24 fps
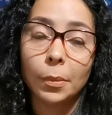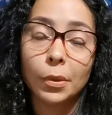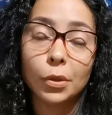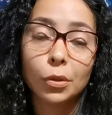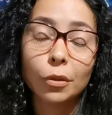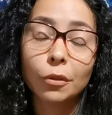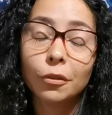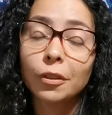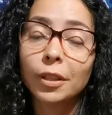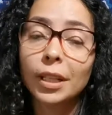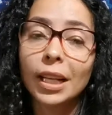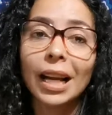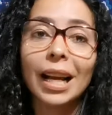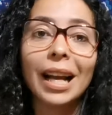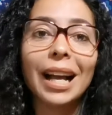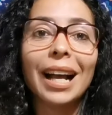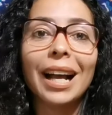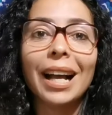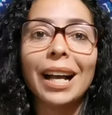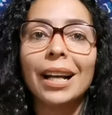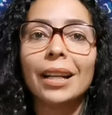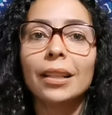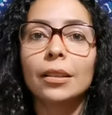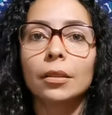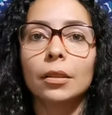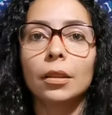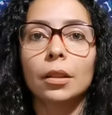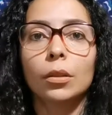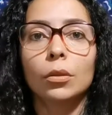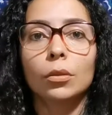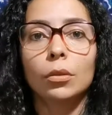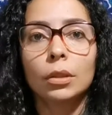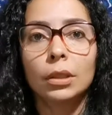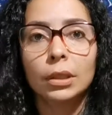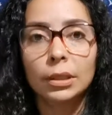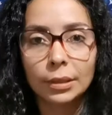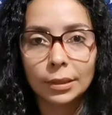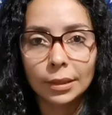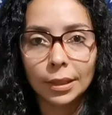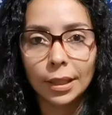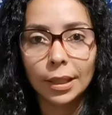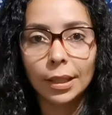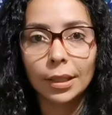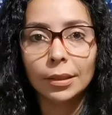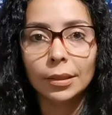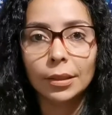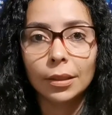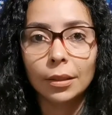A pessoa fica
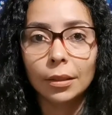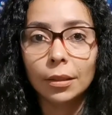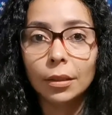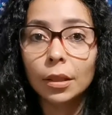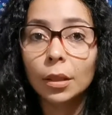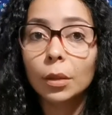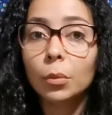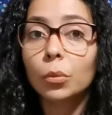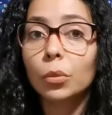aterrorizada.